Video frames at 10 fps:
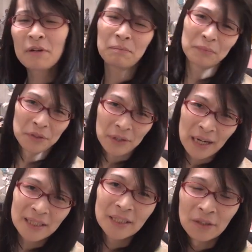p o p の
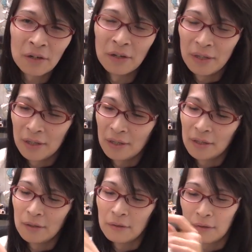歌詞を
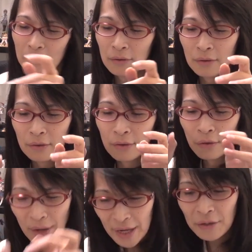
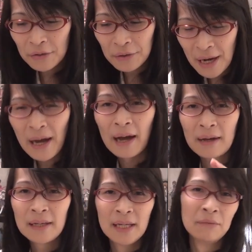終えるの
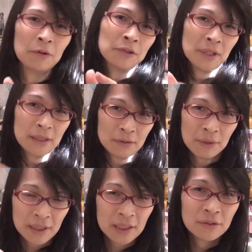がキーボードなんです
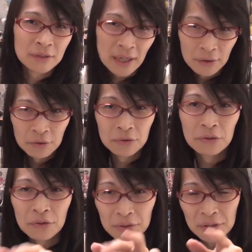よ私の最高
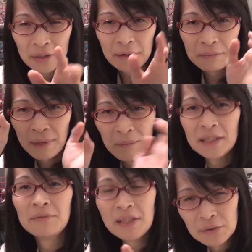速度っていうかまあ
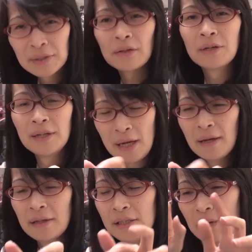真面目に打った時ね
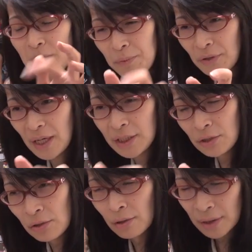j p o p の歌
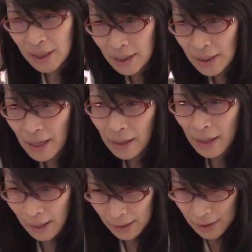詞を聴きなが
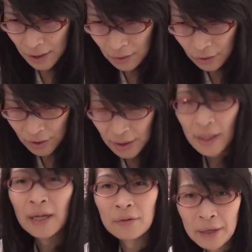ら入力し
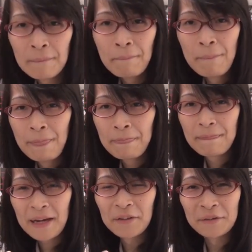ていけるのね
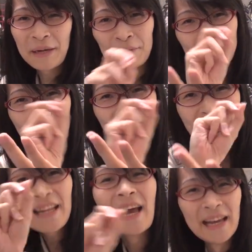だけど多分
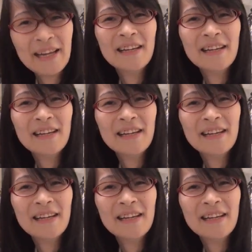書けない